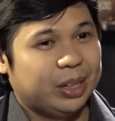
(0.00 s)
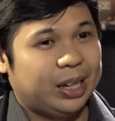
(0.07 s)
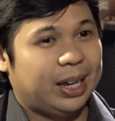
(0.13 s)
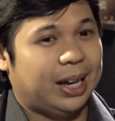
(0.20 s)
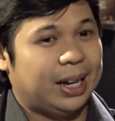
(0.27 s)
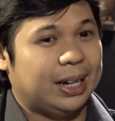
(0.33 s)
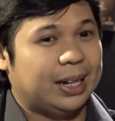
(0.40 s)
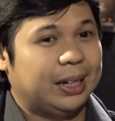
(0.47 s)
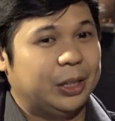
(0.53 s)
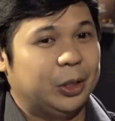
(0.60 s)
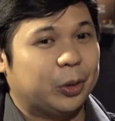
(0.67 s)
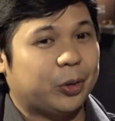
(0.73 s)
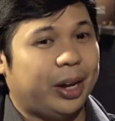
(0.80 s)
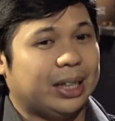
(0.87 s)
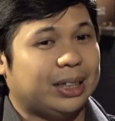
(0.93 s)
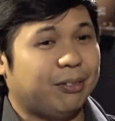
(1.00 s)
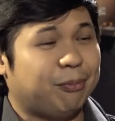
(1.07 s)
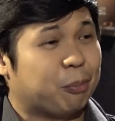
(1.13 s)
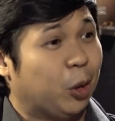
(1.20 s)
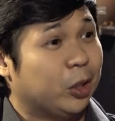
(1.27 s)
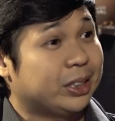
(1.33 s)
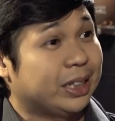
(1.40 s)
uh, yung
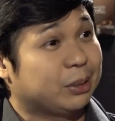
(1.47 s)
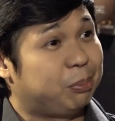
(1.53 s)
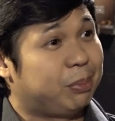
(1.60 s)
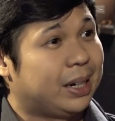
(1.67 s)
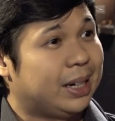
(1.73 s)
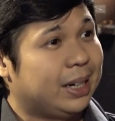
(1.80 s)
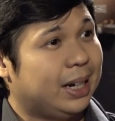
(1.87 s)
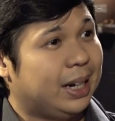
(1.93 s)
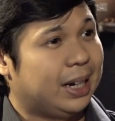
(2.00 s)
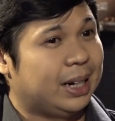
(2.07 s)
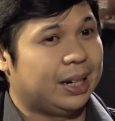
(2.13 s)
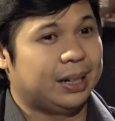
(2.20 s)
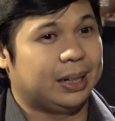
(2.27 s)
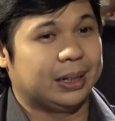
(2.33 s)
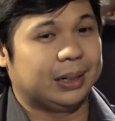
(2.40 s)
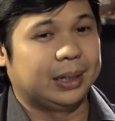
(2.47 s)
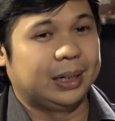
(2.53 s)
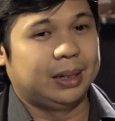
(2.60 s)
creative process ba, uh,